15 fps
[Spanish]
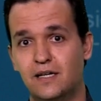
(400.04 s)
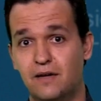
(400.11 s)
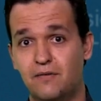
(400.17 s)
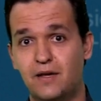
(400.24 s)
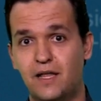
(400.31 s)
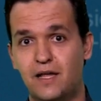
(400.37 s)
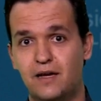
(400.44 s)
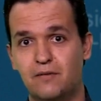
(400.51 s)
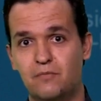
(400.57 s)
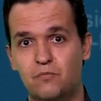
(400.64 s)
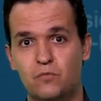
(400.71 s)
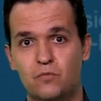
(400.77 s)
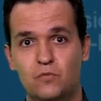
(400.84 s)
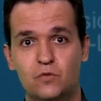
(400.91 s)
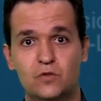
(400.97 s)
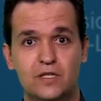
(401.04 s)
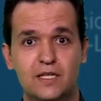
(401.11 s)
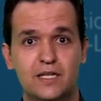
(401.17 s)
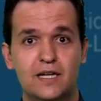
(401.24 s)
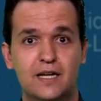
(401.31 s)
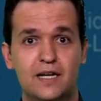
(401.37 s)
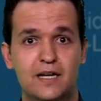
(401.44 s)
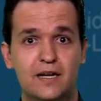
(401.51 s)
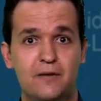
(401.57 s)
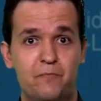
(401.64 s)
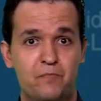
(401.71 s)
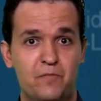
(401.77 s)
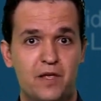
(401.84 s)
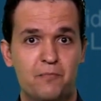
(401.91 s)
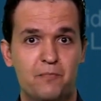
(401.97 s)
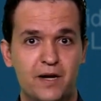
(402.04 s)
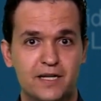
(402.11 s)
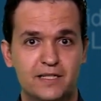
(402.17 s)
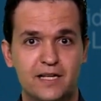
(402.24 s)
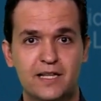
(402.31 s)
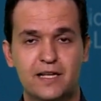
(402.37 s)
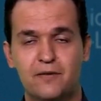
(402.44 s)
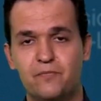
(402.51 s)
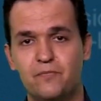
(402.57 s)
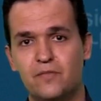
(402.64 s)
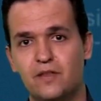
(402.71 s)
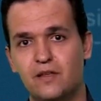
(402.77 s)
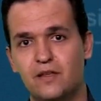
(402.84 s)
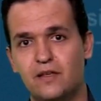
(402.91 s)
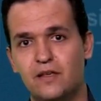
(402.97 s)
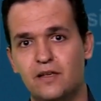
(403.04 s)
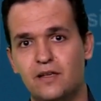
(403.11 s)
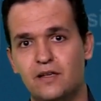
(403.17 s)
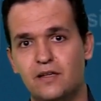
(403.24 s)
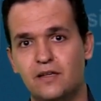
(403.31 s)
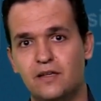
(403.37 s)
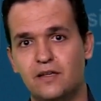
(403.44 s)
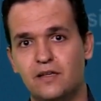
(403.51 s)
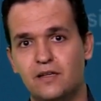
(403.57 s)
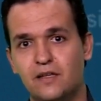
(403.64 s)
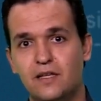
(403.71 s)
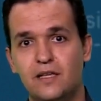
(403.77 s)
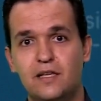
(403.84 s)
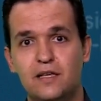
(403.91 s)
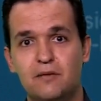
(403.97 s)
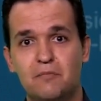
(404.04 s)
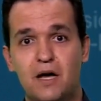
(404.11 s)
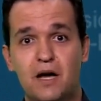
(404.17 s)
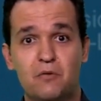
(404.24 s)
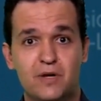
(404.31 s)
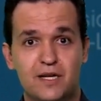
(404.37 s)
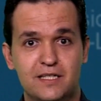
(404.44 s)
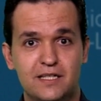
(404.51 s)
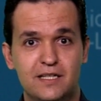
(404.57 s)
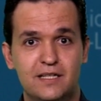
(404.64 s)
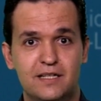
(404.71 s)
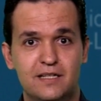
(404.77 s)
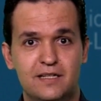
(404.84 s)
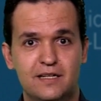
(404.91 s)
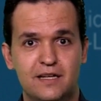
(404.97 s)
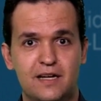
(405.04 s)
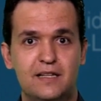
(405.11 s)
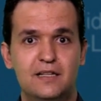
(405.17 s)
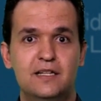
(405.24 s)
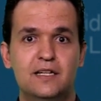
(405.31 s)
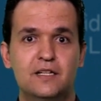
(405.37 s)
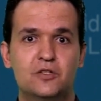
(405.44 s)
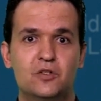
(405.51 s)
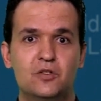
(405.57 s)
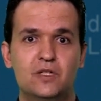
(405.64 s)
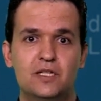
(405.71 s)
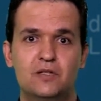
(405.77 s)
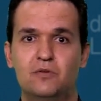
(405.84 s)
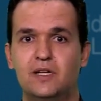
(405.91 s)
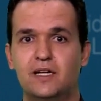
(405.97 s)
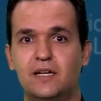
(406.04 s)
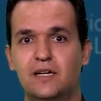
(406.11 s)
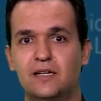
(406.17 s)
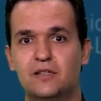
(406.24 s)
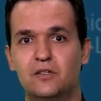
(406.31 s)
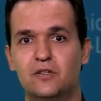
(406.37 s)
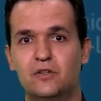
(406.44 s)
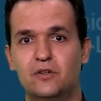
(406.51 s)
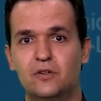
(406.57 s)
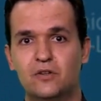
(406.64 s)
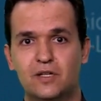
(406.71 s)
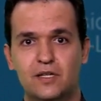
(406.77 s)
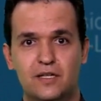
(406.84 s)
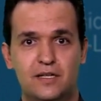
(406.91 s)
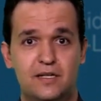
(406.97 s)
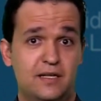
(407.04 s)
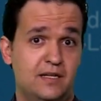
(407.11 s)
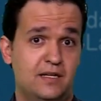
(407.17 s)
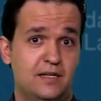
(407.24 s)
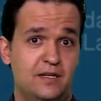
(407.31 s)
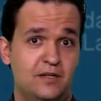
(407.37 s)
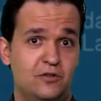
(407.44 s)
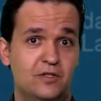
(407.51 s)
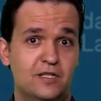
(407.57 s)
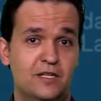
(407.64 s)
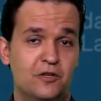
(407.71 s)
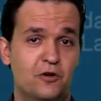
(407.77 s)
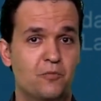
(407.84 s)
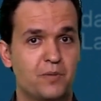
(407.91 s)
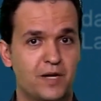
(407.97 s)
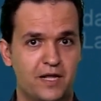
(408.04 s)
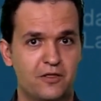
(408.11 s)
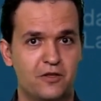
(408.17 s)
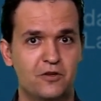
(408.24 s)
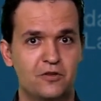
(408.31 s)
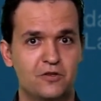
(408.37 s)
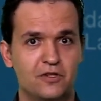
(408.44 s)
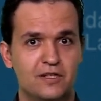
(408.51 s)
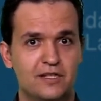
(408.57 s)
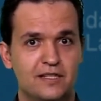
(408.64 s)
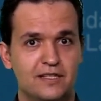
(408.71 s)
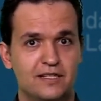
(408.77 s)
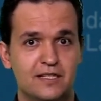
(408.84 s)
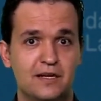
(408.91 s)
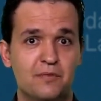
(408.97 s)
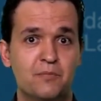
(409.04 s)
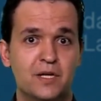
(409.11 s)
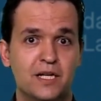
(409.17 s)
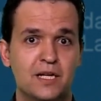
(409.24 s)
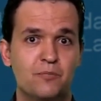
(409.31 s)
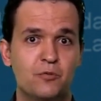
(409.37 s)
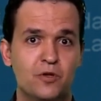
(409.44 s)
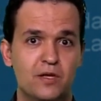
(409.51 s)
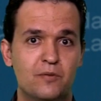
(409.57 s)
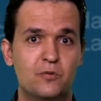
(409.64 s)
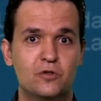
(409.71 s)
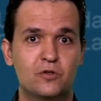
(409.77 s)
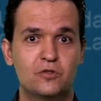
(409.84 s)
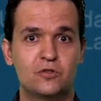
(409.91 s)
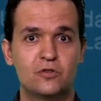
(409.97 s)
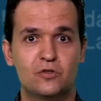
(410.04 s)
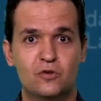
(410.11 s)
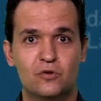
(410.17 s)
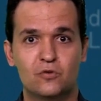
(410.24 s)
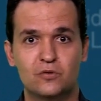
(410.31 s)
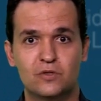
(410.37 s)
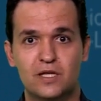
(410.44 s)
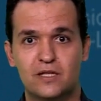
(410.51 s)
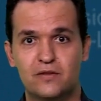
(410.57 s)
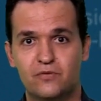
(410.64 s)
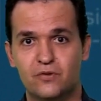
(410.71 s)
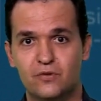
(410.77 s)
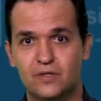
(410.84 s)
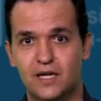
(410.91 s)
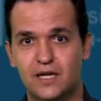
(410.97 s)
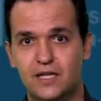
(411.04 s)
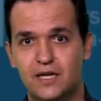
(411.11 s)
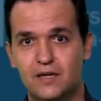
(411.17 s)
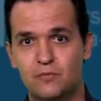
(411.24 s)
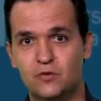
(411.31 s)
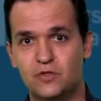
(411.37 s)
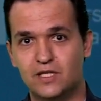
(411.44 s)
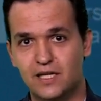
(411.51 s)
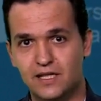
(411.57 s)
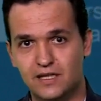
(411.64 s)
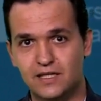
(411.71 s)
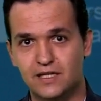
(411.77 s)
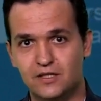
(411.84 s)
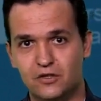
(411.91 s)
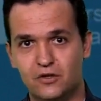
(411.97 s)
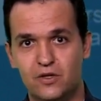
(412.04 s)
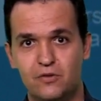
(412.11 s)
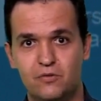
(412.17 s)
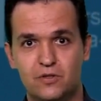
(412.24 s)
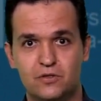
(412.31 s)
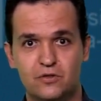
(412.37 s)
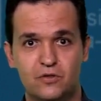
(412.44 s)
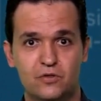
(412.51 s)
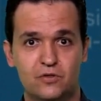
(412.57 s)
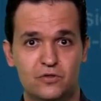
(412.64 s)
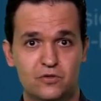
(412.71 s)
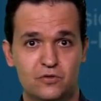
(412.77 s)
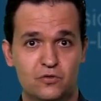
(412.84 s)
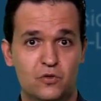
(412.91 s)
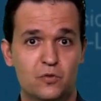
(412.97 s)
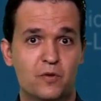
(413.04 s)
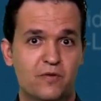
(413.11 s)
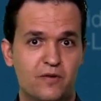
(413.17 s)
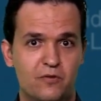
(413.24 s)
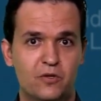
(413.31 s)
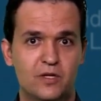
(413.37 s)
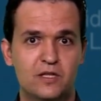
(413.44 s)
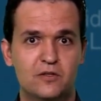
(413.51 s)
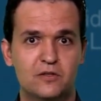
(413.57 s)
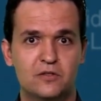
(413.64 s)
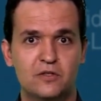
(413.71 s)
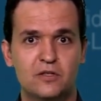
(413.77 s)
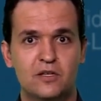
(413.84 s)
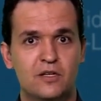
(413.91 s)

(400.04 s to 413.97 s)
grabada, música empaquetada. Y aún así, el directo tiene un encanto que no tiene comparación. Siempre que podemos, nos gusta disfrutar de la música en directo de nuestros grupos favoritos,